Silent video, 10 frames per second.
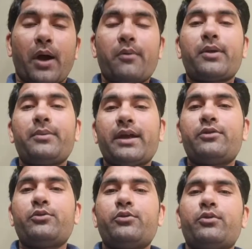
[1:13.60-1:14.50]
पावर बी
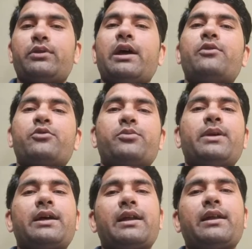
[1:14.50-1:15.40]
टूल होता है
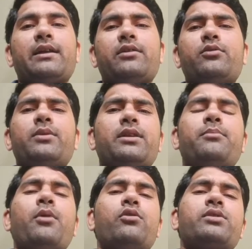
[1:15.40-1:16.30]
उसमें कर रहे हैं तो
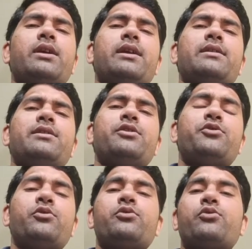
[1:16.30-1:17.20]
मतलब बहुत सारे ऐसे
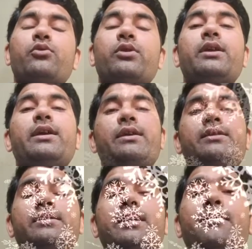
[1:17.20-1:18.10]
रिसोर्स होते हैं
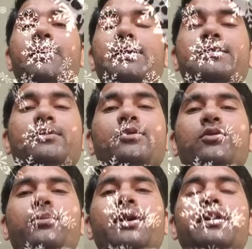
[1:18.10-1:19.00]
जिससे आप कर सकते
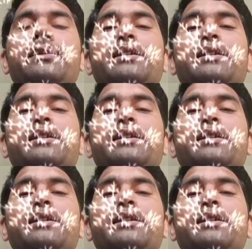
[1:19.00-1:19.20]
हो बट